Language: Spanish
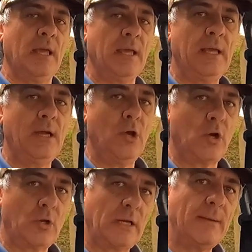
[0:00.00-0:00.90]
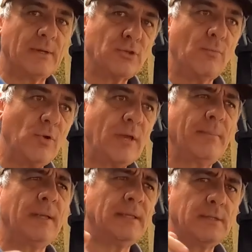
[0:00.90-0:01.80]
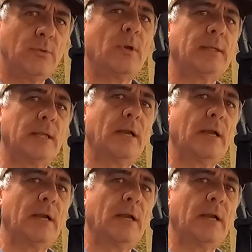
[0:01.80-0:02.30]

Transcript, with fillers: eh, los climas son muy cambiantes y durante